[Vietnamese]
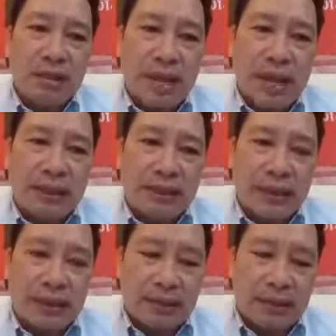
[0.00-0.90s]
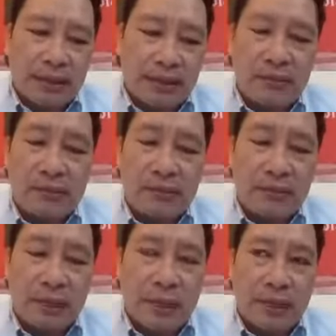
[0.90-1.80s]
à, cái lực lượng
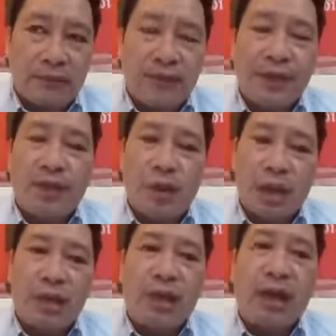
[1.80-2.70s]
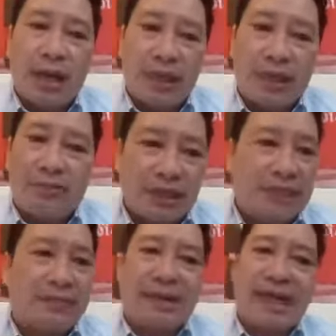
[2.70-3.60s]
lợi vi khuẩn có lợi nằm ở
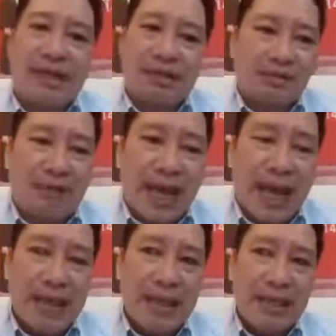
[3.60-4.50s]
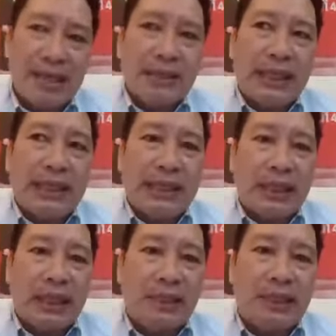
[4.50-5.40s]
trên mặt da của chúng ta thế thì
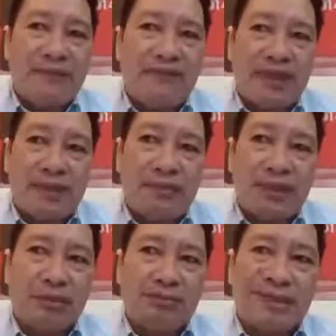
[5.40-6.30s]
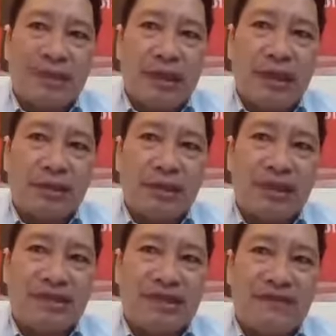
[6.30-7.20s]
những cái việc mà chúng ta chọn
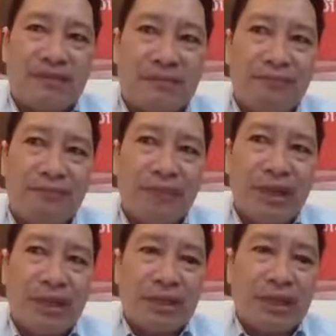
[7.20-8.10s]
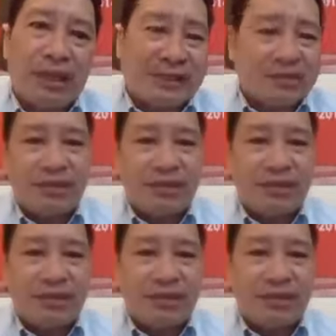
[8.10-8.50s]
những cái sản phẩm à, chăm